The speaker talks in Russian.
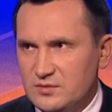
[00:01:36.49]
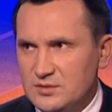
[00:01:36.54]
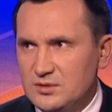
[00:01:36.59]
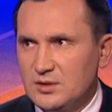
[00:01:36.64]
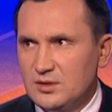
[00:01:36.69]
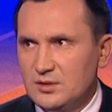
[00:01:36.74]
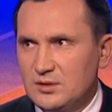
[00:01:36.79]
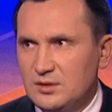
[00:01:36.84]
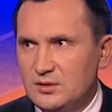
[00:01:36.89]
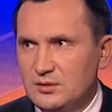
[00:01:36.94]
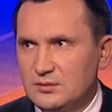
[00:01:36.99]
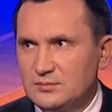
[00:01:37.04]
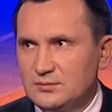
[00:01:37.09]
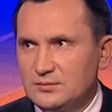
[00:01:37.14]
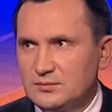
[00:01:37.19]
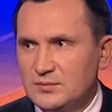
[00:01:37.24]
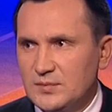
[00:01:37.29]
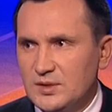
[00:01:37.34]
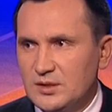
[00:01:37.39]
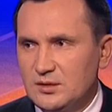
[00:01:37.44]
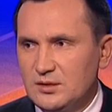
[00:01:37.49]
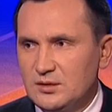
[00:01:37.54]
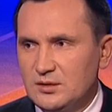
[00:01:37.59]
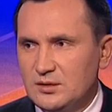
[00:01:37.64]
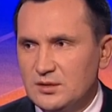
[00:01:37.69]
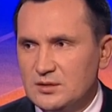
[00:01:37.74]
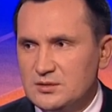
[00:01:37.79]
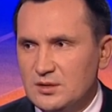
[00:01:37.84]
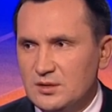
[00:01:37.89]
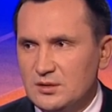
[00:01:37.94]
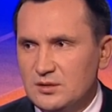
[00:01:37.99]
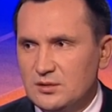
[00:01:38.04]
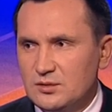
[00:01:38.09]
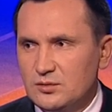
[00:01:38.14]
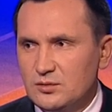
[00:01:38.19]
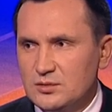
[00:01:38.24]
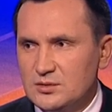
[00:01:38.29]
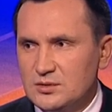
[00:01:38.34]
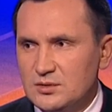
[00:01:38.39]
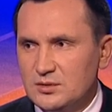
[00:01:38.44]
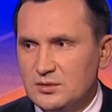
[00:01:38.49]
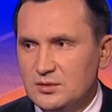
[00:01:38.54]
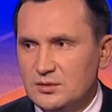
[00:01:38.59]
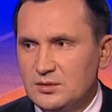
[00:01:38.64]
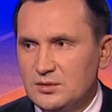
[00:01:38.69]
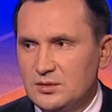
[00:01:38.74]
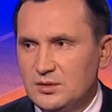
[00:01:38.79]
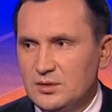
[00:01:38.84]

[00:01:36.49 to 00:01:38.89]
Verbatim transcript: стране, где констатируется